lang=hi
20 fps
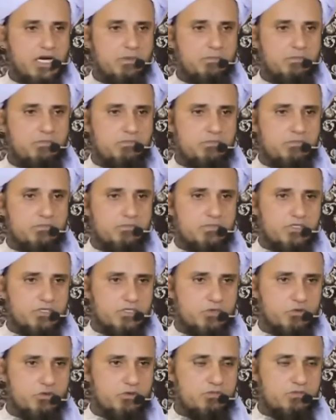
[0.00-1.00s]
आप
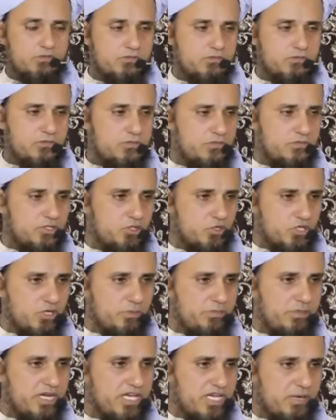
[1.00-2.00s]

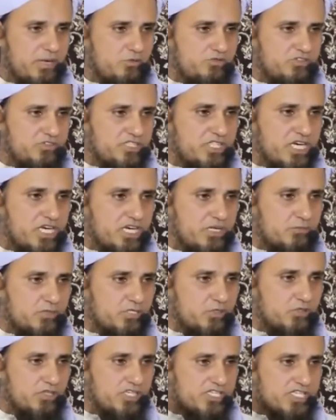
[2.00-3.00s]
यूट्यूब पर लिखें मुफ्ती तारिक
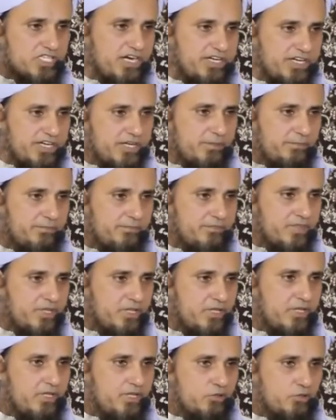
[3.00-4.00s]
मसूद रिसाइटिंग
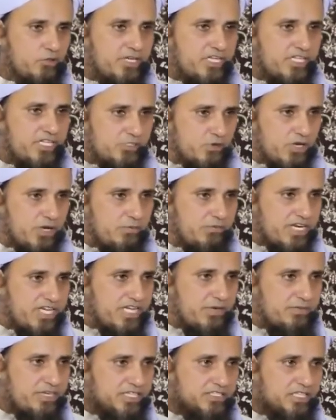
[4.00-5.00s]
तो मेरी सूर
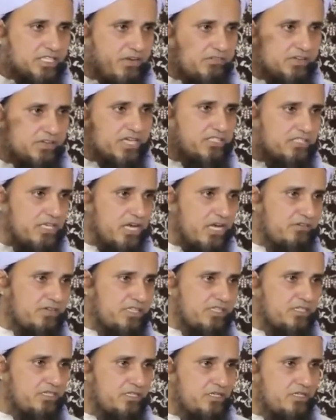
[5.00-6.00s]
मरियम की तरावी की
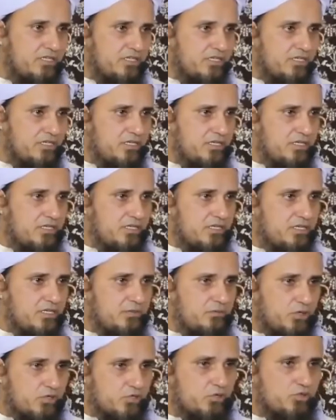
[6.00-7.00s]
तिलावत
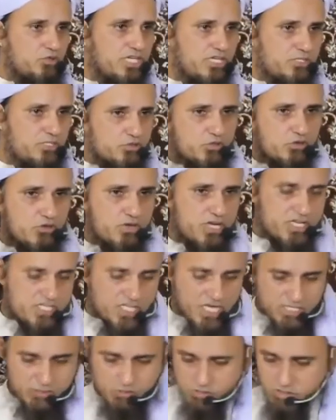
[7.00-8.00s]
मौजूद है जो सुनना
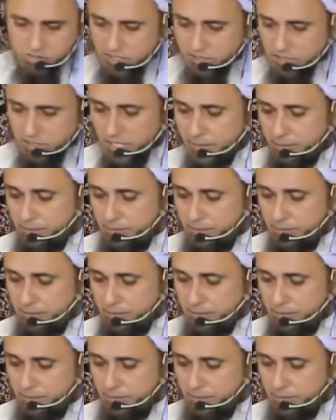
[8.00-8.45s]
चाहे सुन सकता है